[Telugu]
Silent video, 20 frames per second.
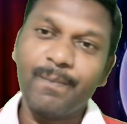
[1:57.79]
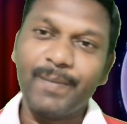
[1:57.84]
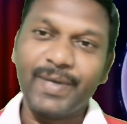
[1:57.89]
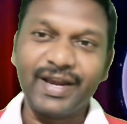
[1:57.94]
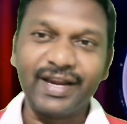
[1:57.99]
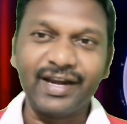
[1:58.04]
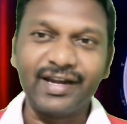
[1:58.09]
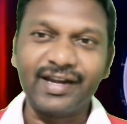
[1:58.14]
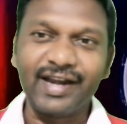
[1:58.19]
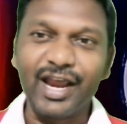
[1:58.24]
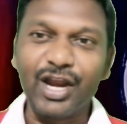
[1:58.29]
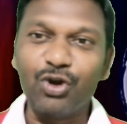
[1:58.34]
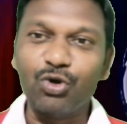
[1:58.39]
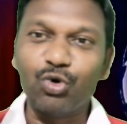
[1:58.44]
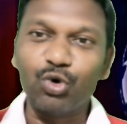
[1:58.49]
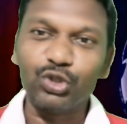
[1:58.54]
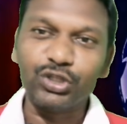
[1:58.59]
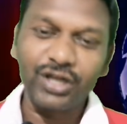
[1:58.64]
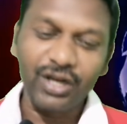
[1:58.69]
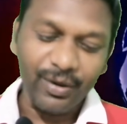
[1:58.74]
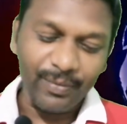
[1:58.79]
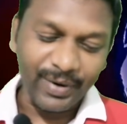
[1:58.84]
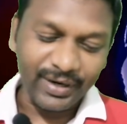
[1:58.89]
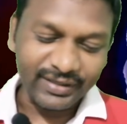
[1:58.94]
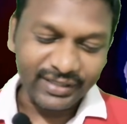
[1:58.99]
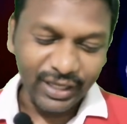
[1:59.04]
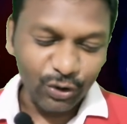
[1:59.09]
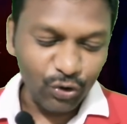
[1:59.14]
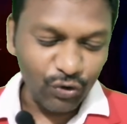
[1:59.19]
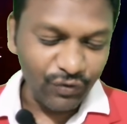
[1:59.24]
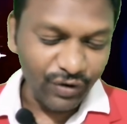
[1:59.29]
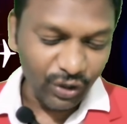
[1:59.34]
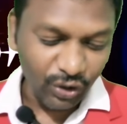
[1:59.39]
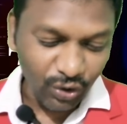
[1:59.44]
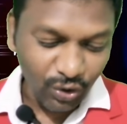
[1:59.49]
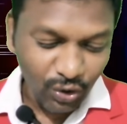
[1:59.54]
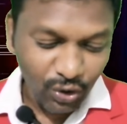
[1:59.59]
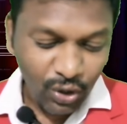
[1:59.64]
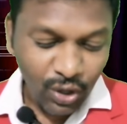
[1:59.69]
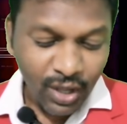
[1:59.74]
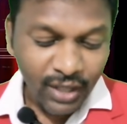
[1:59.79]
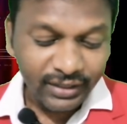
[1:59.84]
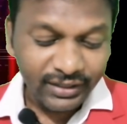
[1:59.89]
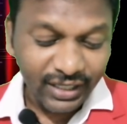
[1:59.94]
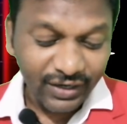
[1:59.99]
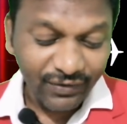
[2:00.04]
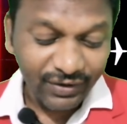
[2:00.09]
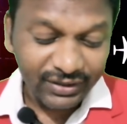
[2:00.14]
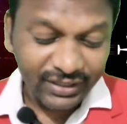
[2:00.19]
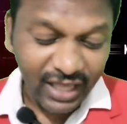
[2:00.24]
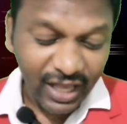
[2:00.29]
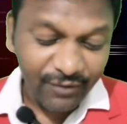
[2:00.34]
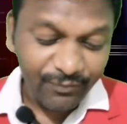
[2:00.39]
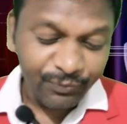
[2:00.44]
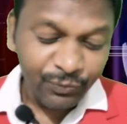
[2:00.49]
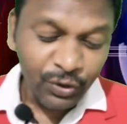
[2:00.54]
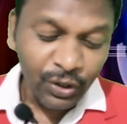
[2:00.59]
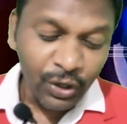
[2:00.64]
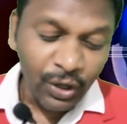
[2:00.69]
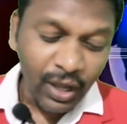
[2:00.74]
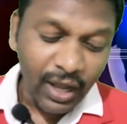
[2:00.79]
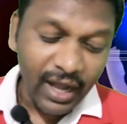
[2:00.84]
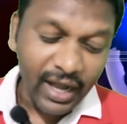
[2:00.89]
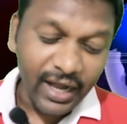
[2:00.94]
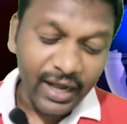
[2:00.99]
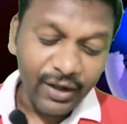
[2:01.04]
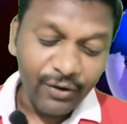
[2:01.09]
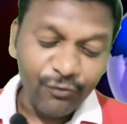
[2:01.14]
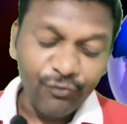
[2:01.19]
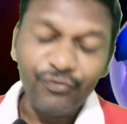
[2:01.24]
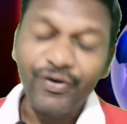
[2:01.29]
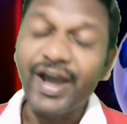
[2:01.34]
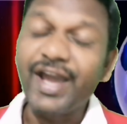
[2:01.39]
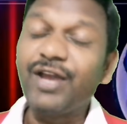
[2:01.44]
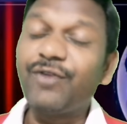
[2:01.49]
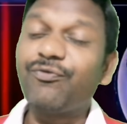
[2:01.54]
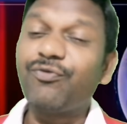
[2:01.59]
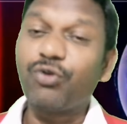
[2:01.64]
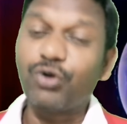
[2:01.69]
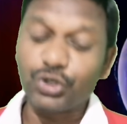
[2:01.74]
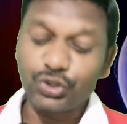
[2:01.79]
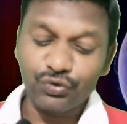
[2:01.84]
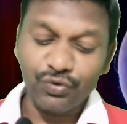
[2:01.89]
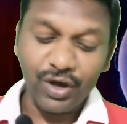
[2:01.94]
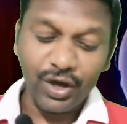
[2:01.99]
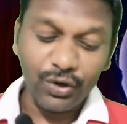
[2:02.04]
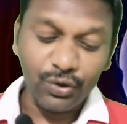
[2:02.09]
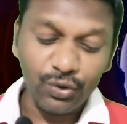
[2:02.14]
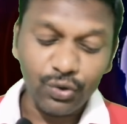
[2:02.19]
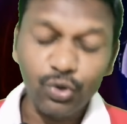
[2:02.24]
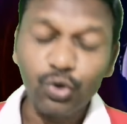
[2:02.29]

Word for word: మనకి ట్రైన్ కోతలైన పడతాయి కోవైట్లో తర్వాత ఫైర్ ఫోర్స్ వారు